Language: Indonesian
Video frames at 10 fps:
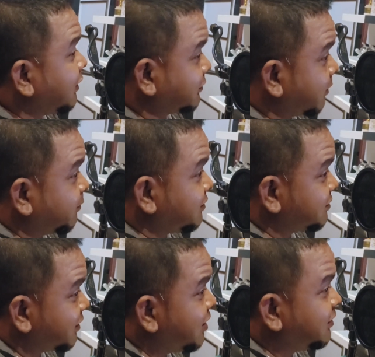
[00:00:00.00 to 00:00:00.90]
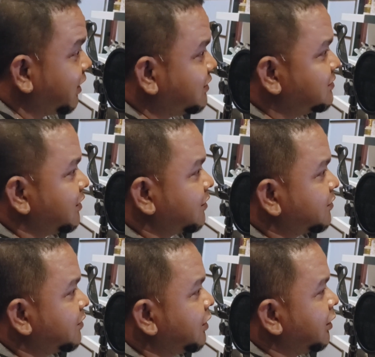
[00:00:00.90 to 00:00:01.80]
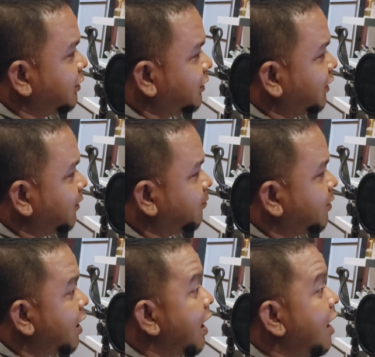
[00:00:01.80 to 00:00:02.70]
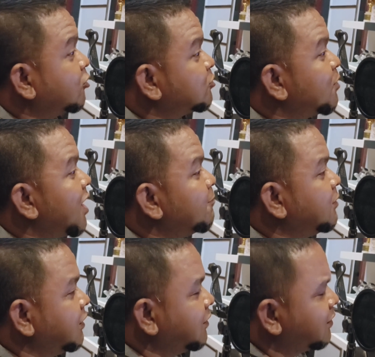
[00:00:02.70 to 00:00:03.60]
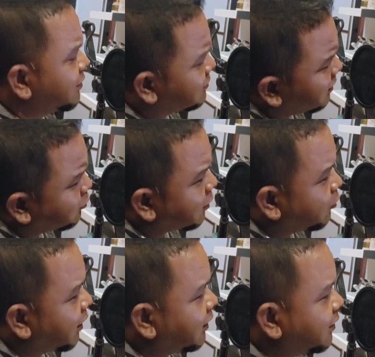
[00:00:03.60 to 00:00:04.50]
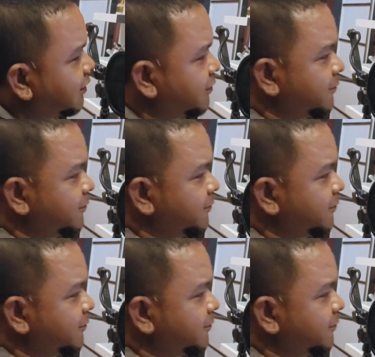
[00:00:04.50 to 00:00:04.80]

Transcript: Tapi saran Kaiser Lilip harus mengabdi satu tahun lagi.